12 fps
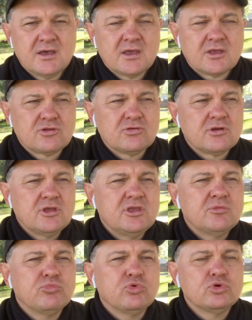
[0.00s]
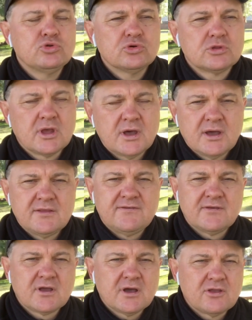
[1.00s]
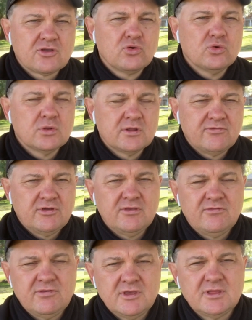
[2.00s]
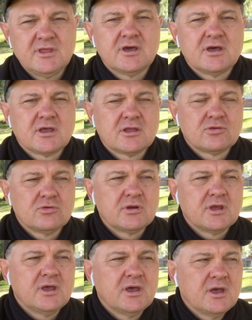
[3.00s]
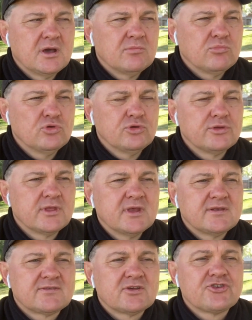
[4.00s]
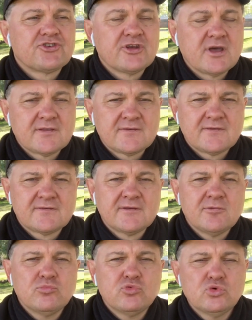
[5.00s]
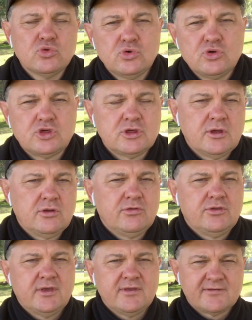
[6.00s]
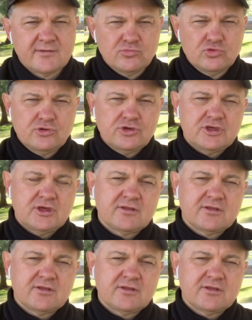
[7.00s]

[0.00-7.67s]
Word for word: которые не будут отсекать головы невинных, и которые будут сражаться за будущее людей, за будущее